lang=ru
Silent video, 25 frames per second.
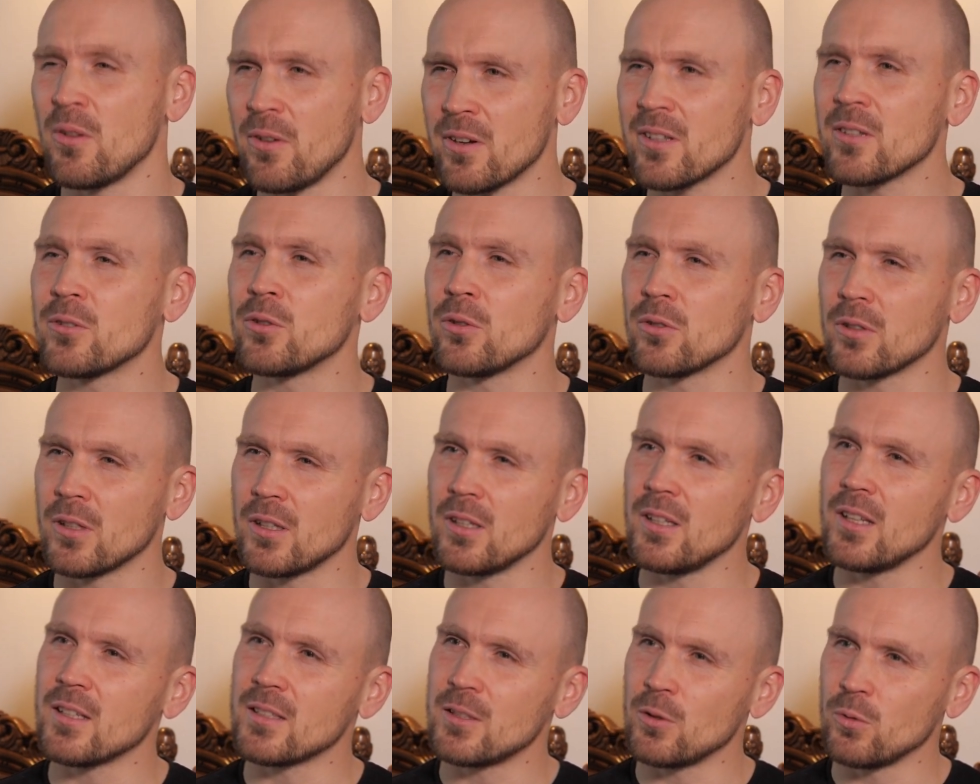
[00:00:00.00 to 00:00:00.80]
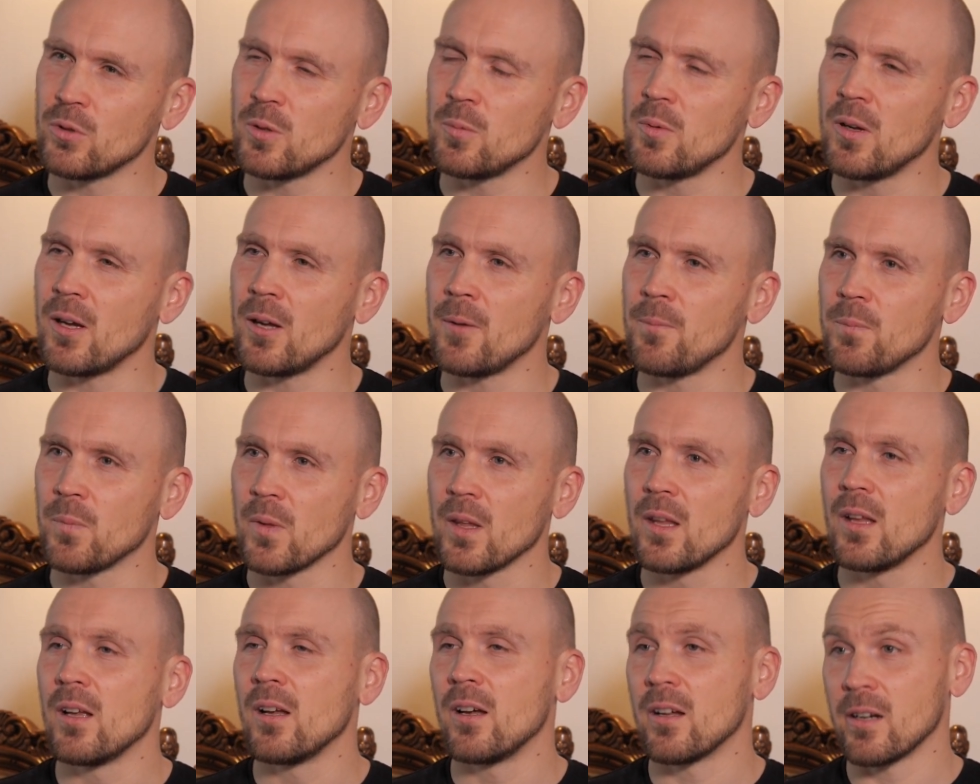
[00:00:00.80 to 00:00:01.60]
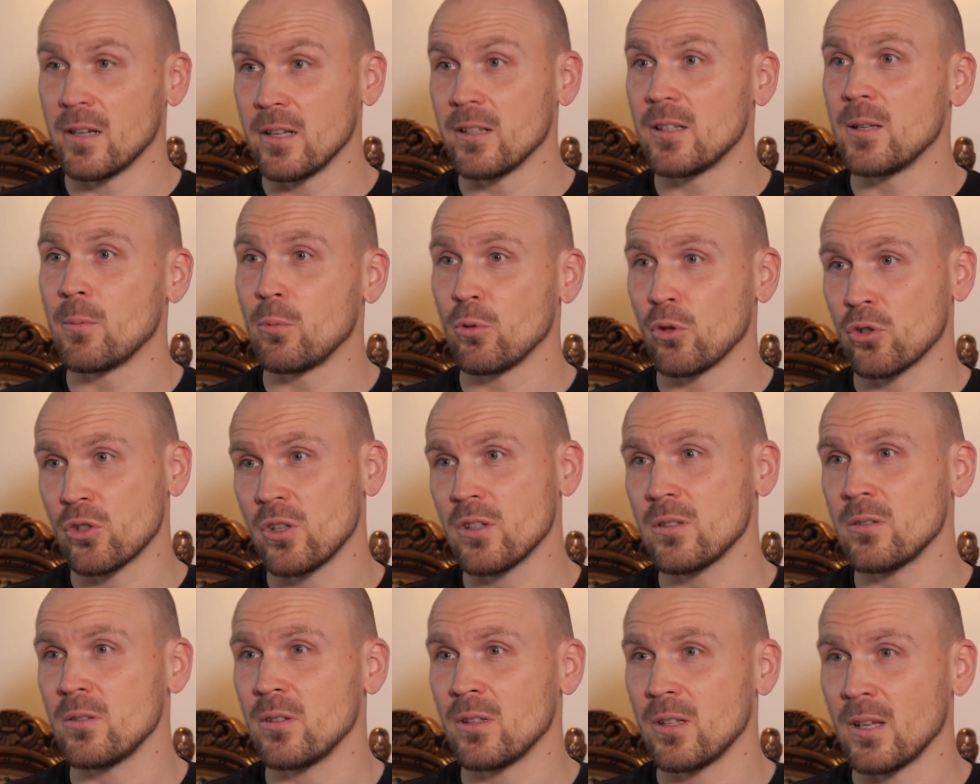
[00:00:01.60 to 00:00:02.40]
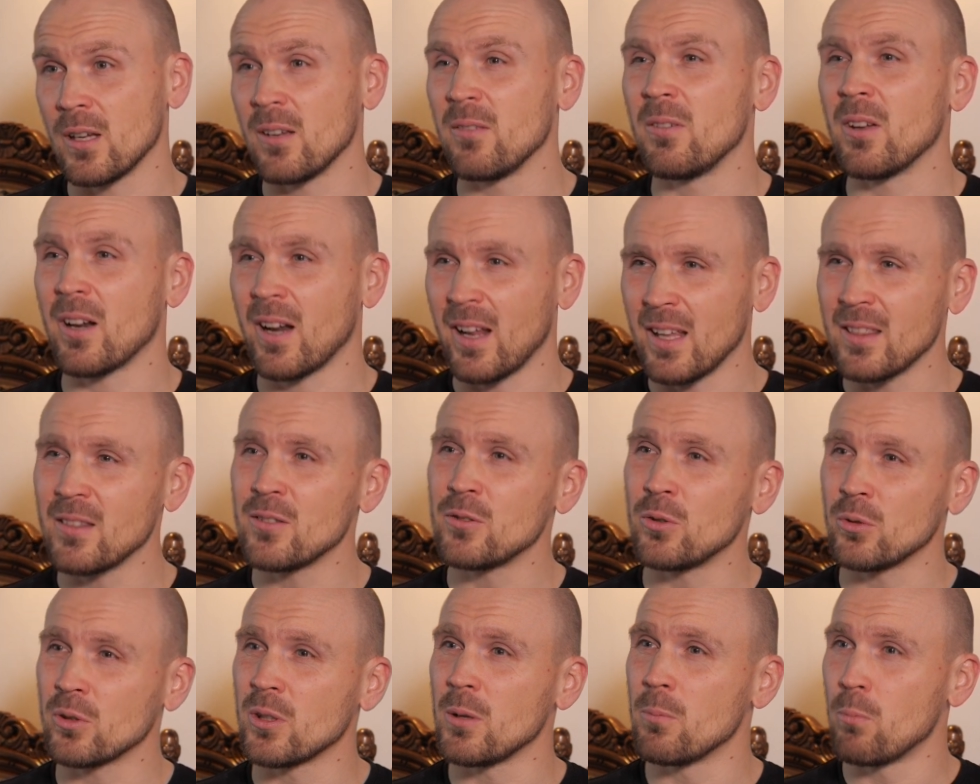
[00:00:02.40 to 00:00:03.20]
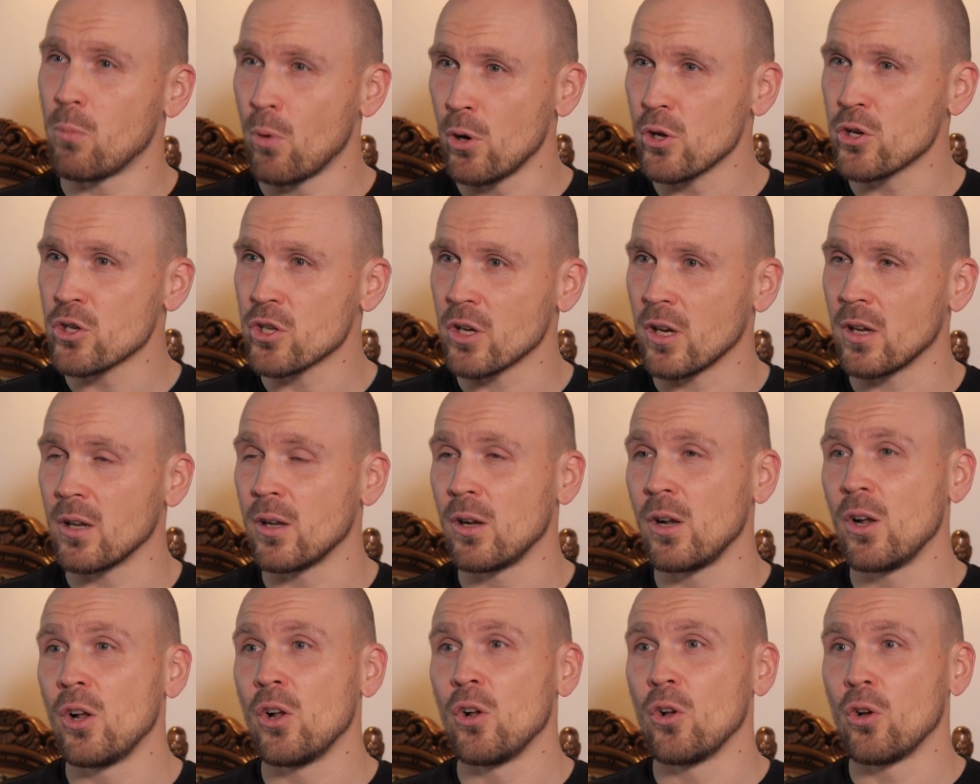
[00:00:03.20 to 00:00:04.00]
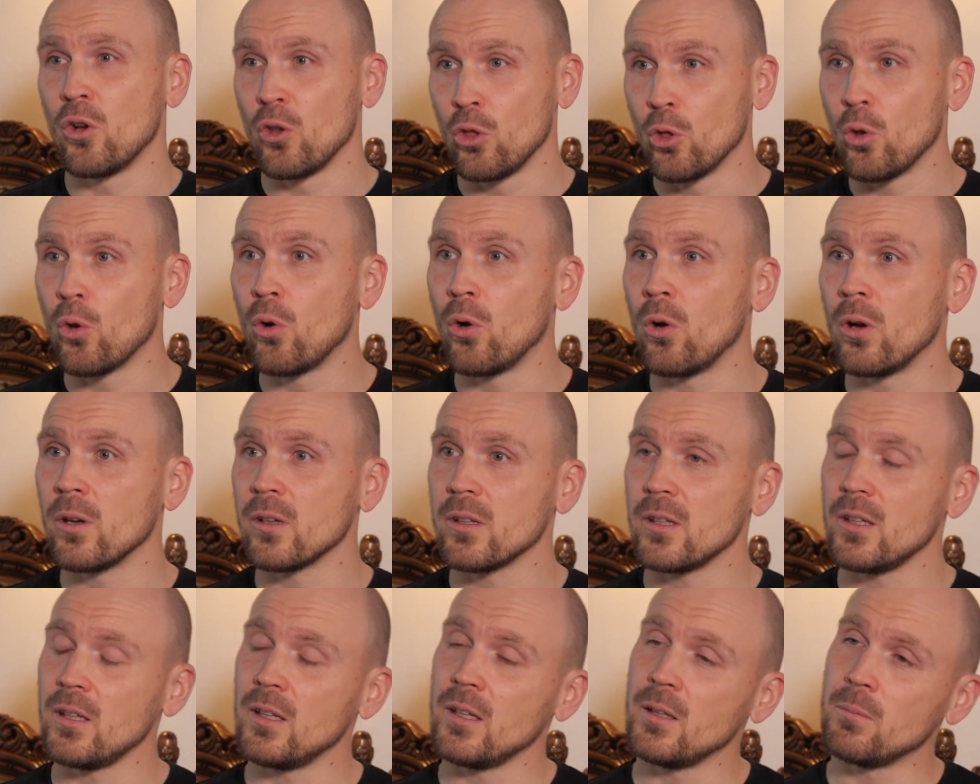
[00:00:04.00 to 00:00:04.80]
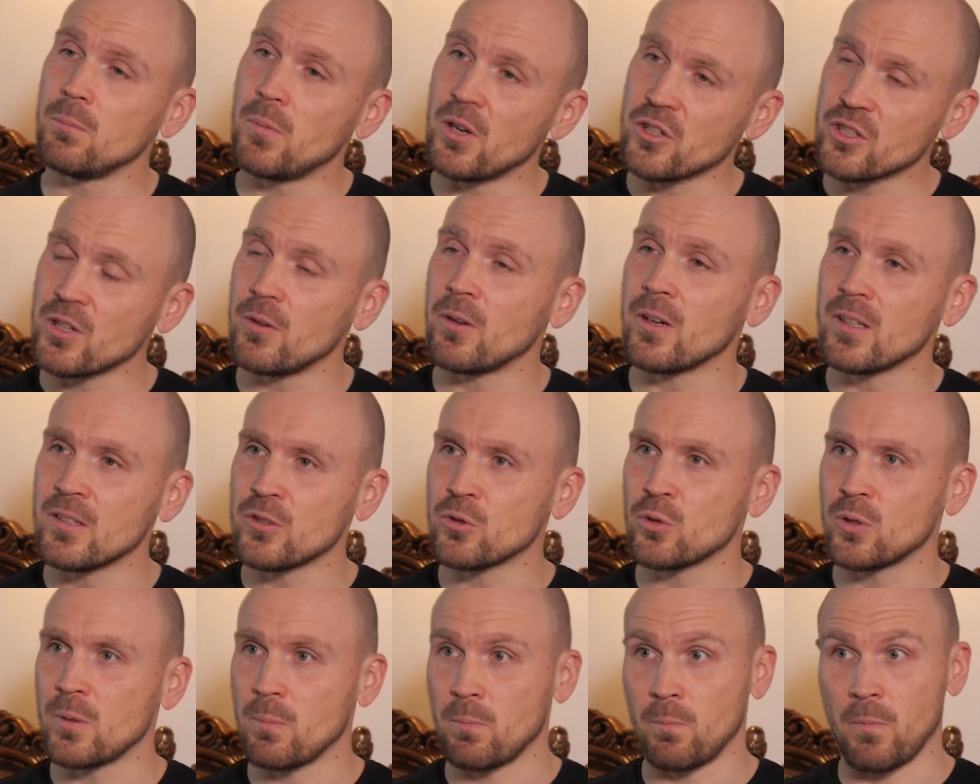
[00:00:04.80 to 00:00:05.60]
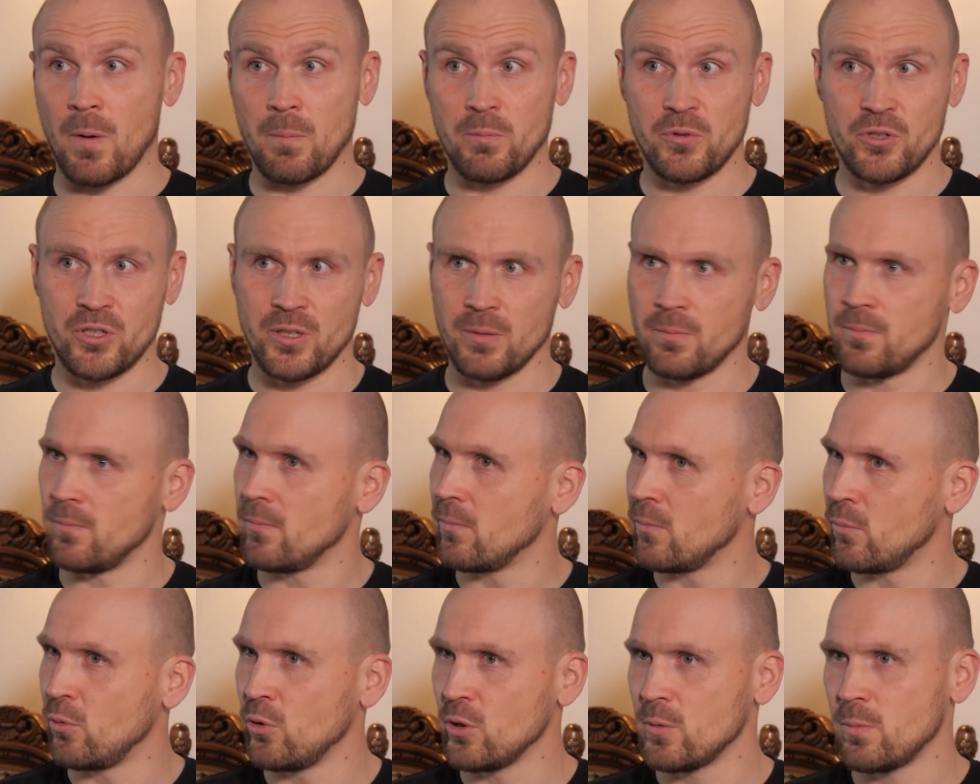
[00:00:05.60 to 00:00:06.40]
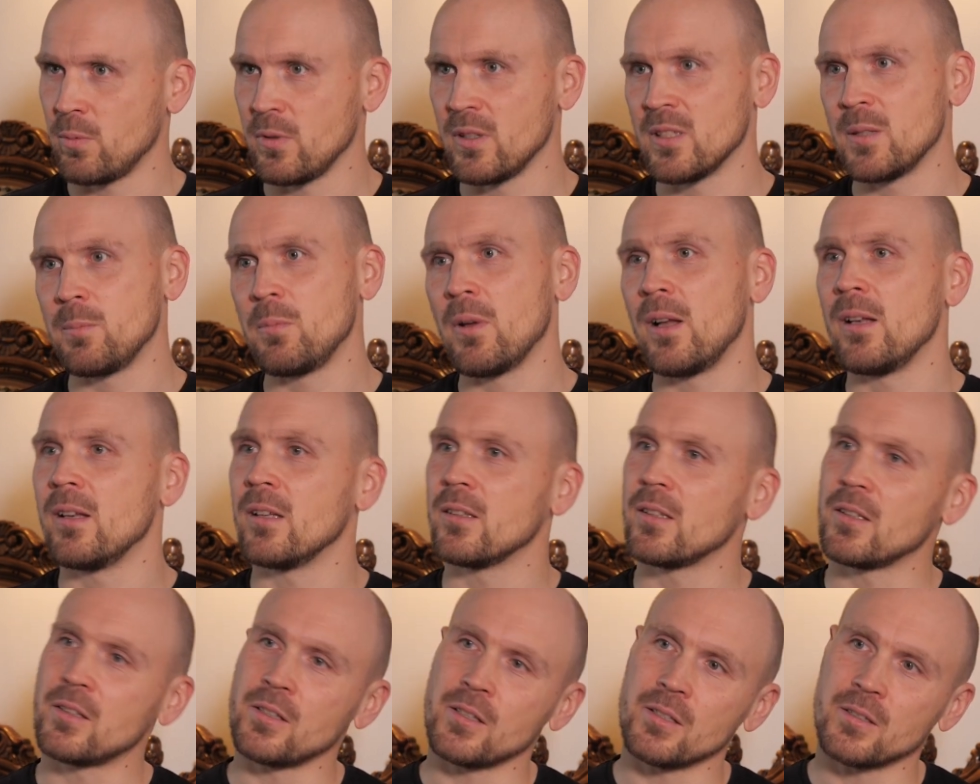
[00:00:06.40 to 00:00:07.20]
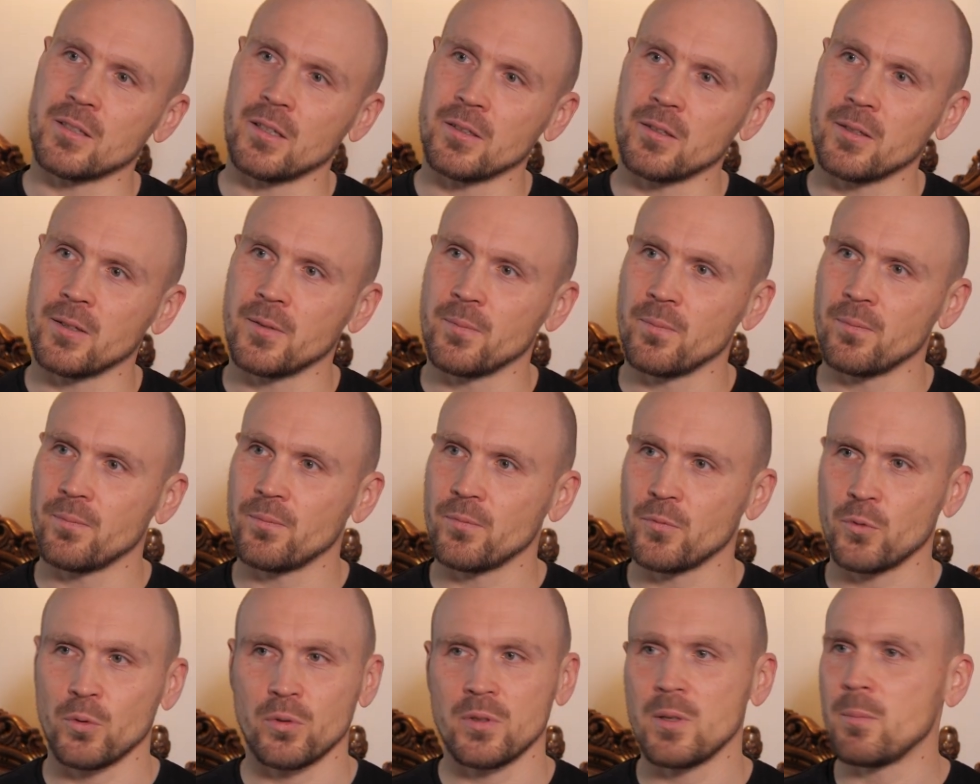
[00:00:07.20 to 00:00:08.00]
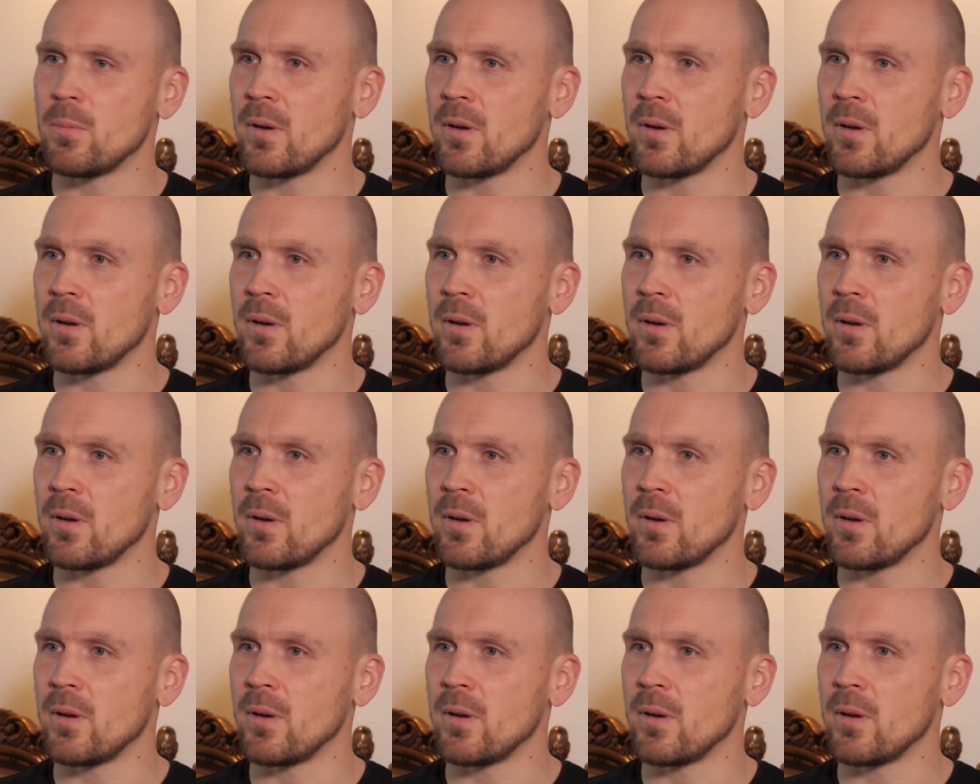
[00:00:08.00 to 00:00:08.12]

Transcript: Наверное, все-таки, если у тебя родители путешественники, вероятность все-таки больше, но и большая вероятность, что ты вообще будешь принципиально это отрицать. Тут